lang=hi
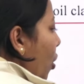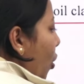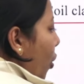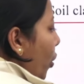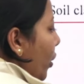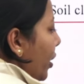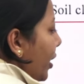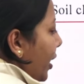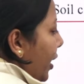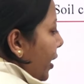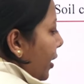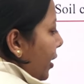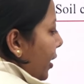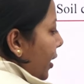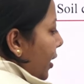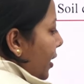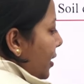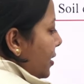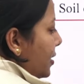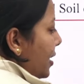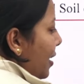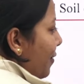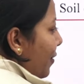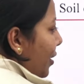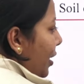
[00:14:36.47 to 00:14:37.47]
और ये रही
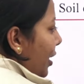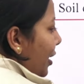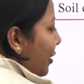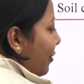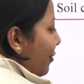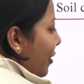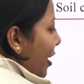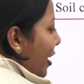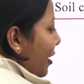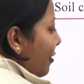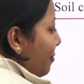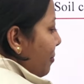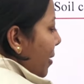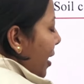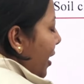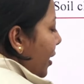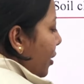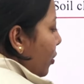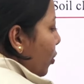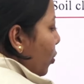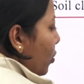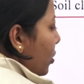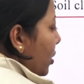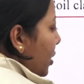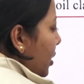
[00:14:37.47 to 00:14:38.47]
75
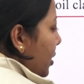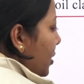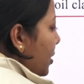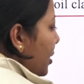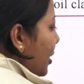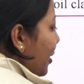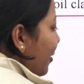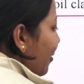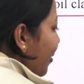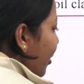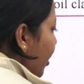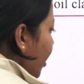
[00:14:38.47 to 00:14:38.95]
माइक्रोन की सीव